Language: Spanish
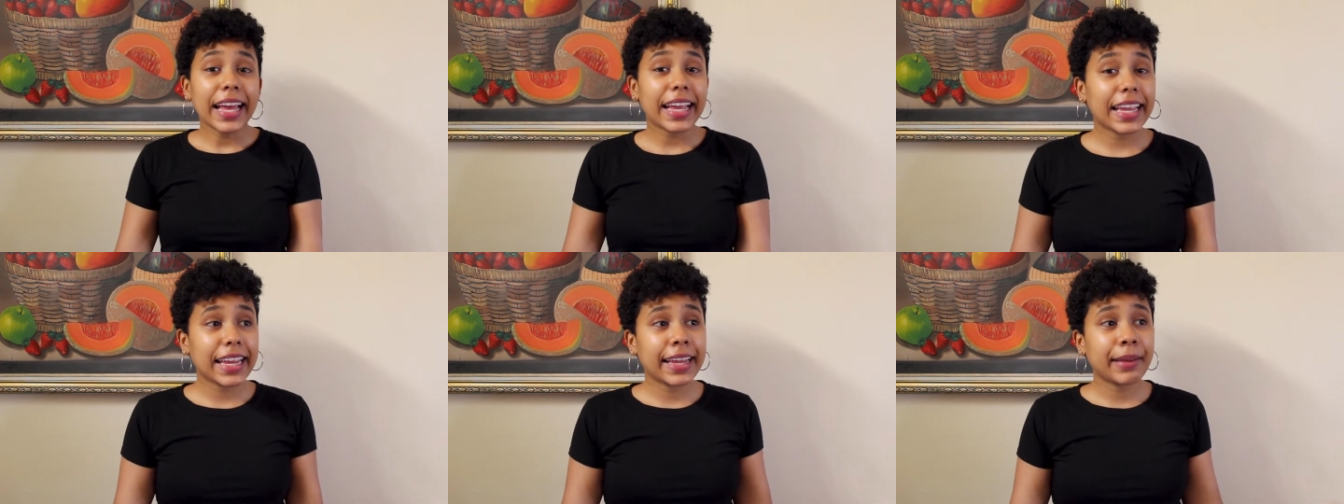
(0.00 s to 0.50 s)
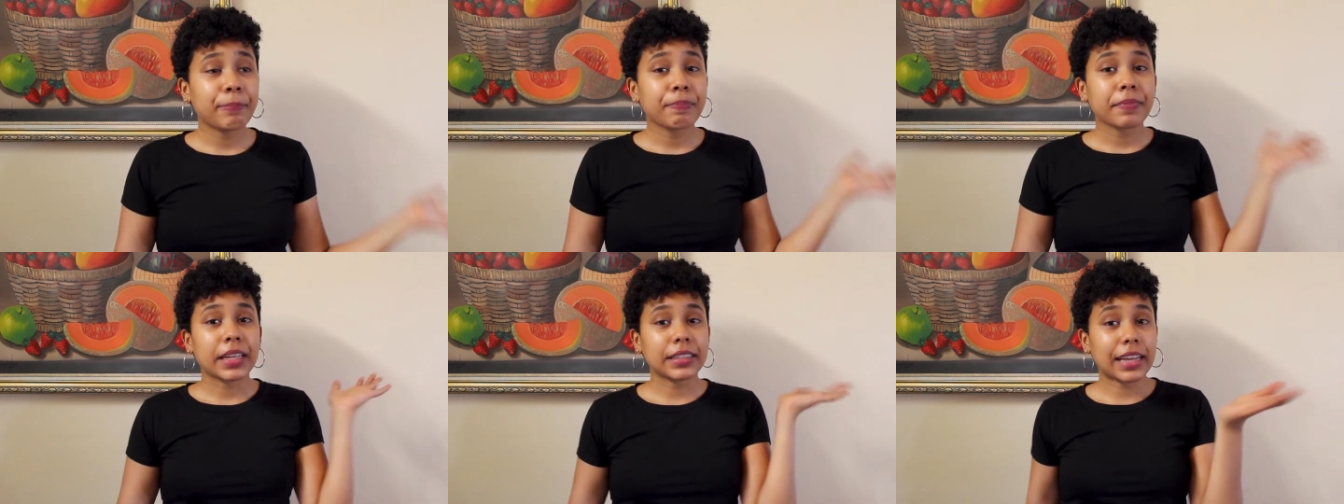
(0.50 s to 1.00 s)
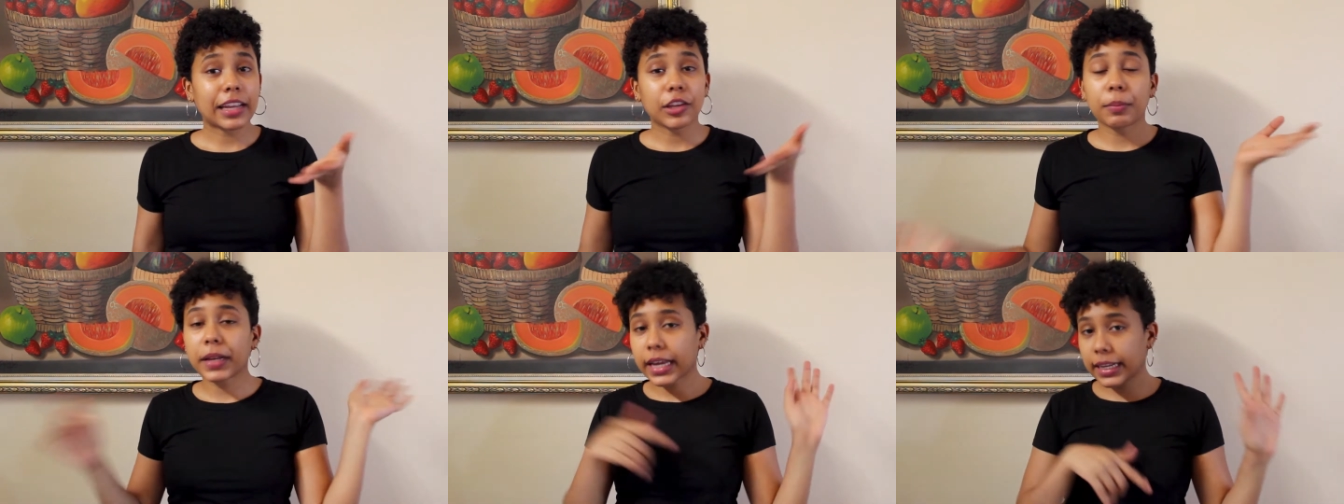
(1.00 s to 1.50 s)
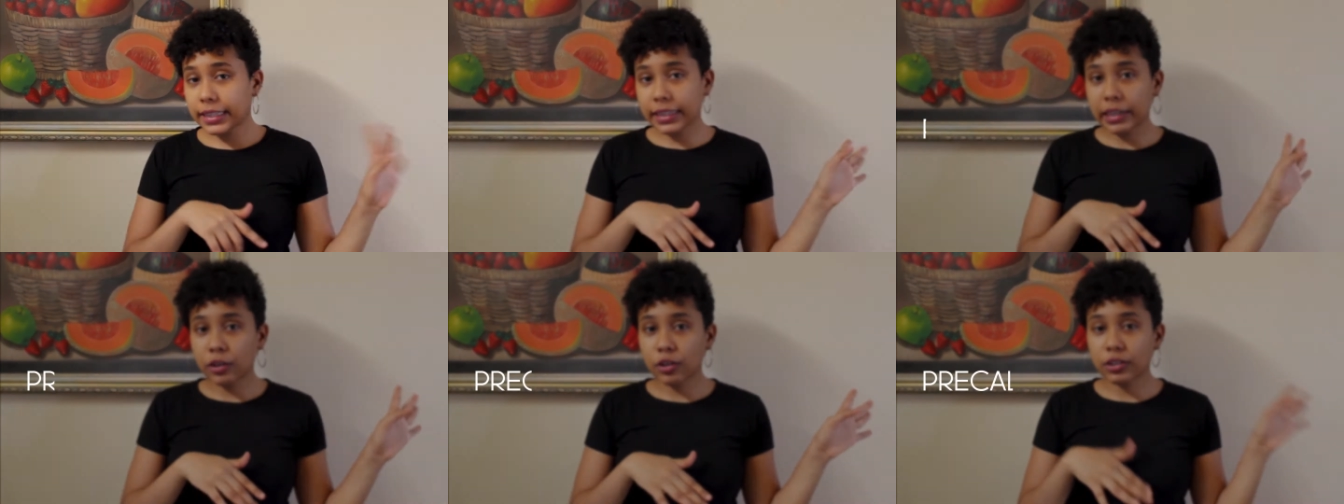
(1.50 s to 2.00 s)
Y ya yo precalenté
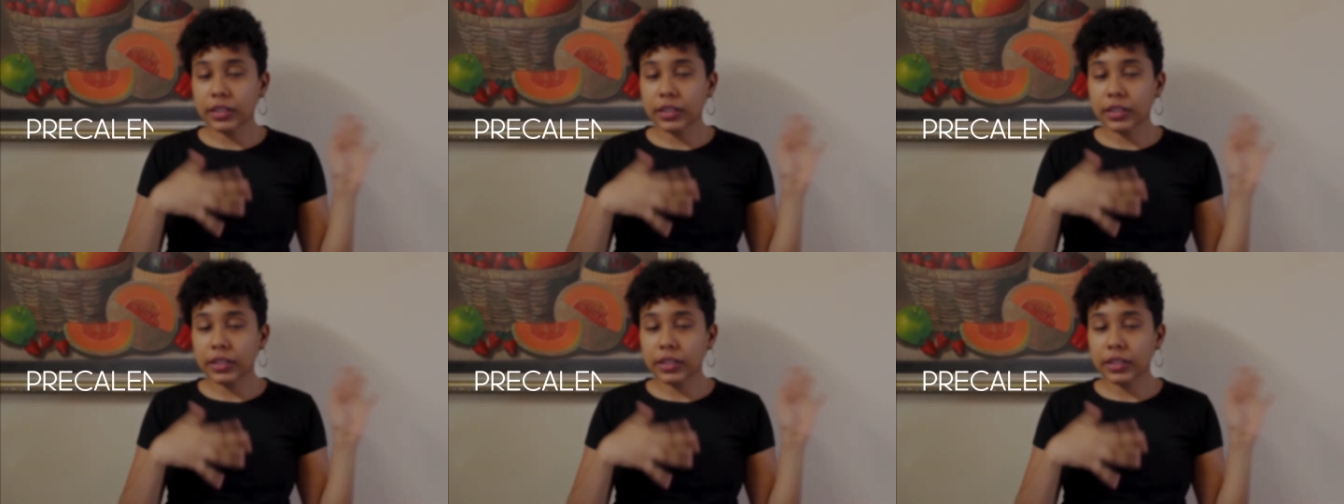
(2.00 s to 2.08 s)
el horno,